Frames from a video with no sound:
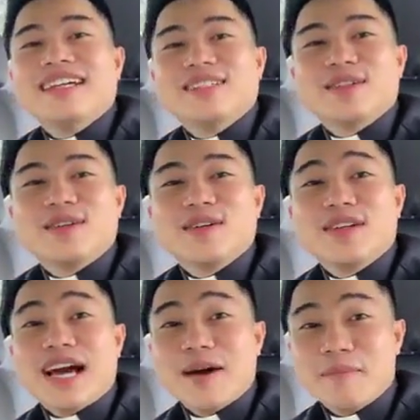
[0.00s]
So
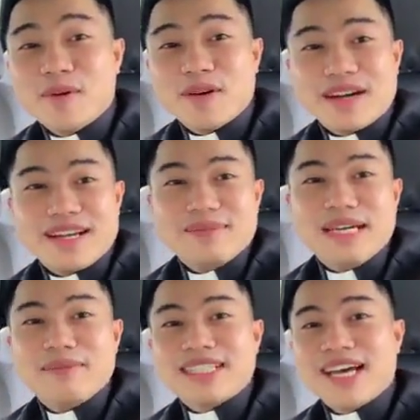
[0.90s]
yun na nga po,
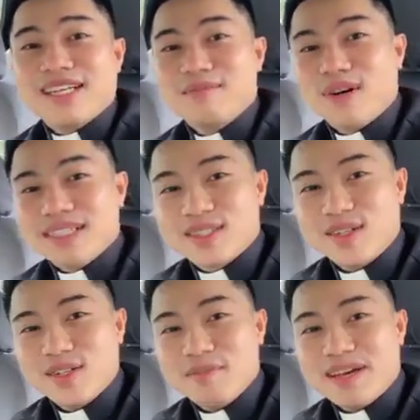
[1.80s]
iba-iba tayo ng
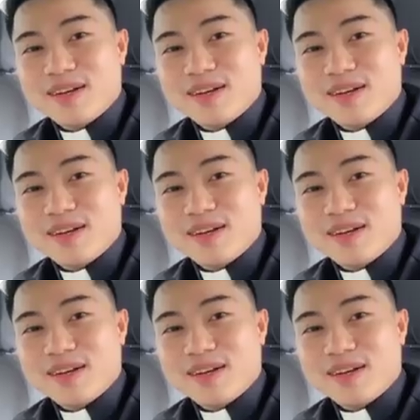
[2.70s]
bokasyon,